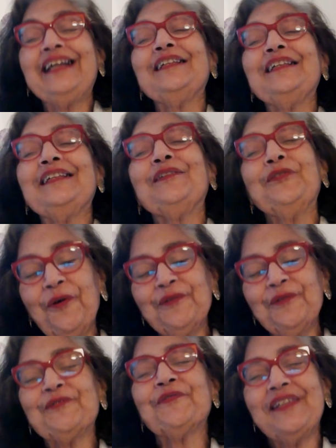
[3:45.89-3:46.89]
é que
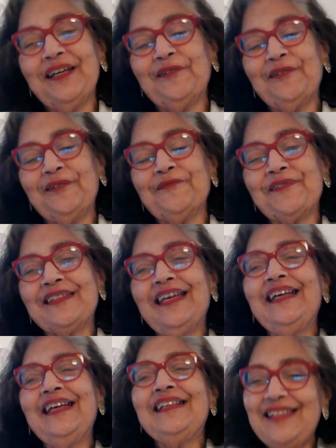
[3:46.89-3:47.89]
todos os erros
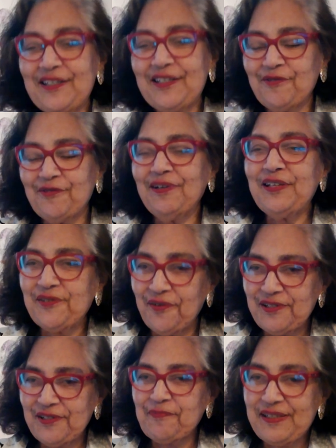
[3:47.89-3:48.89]
sejam
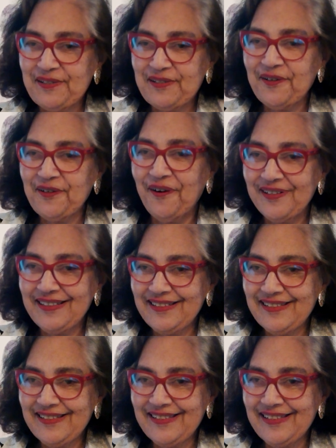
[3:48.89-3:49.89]
lições
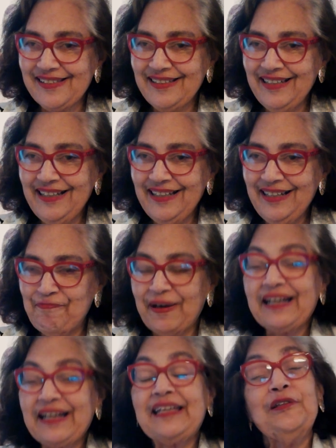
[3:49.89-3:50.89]
preciosas,
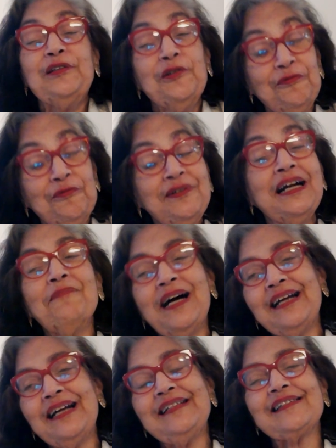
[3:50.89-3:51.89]
para que nunca
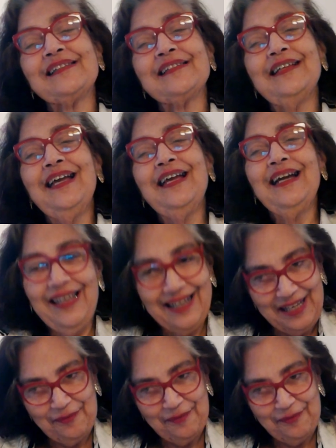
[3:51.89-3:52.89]
mais
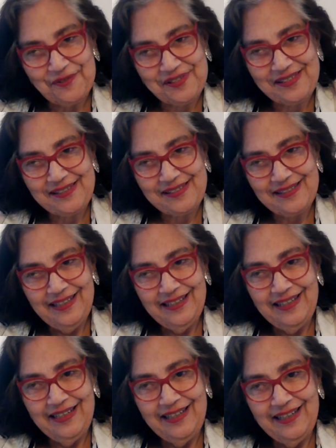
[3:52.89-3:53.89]
erremos.
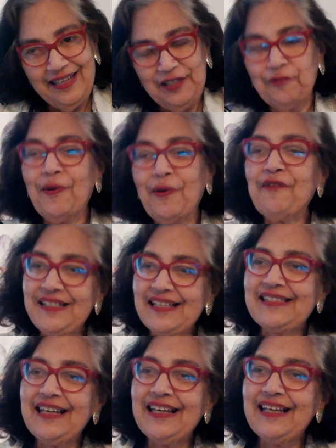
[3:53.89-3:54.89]
E uma
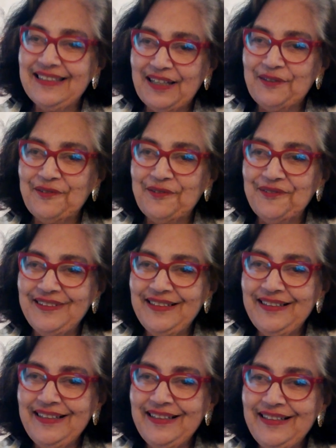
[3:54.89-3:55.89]
vez acertando,
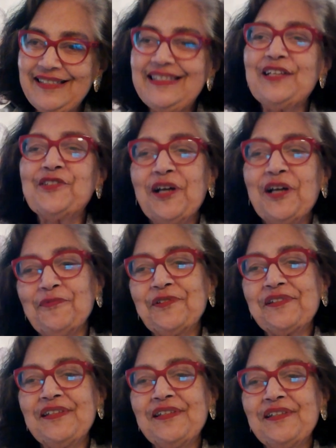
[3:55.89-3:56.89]

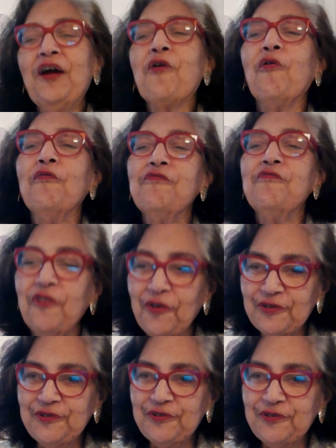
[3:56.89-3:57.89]
sejamos
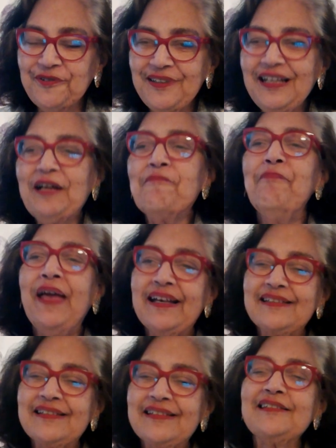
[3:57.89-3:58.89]
conforto,
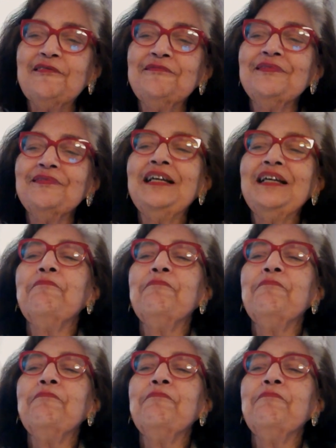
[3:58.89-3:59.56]
bênção,